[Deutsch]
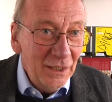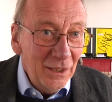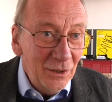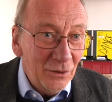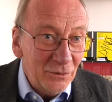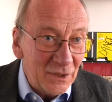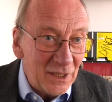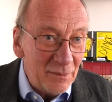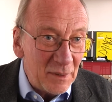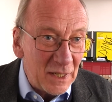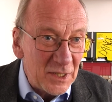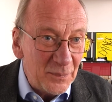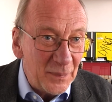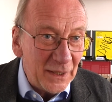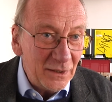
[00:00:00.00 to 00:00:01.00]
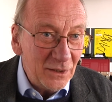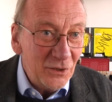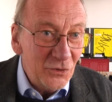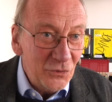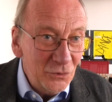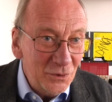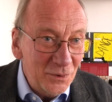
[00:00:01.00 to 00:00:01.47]
unter dem Aspekt
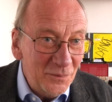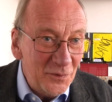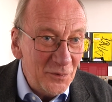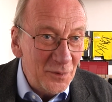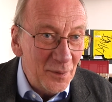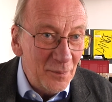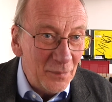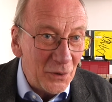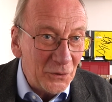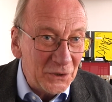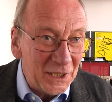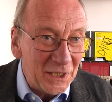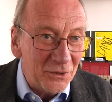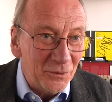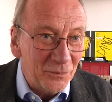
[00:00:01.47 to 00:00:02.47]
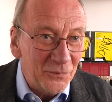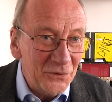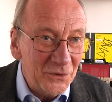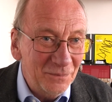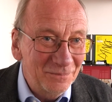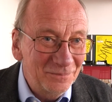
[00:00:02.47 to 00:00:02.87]
Zukunft braucht Herkunft.